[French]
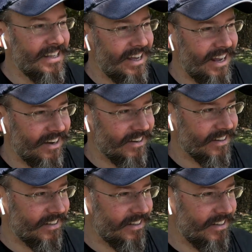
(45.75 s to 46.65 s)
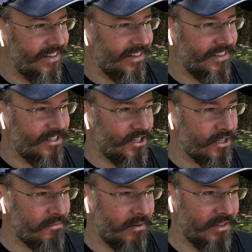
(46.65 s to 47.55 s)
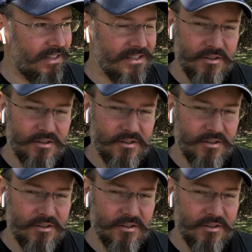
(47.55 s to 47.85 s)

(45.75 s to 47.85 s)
Alors, JS m'avait donné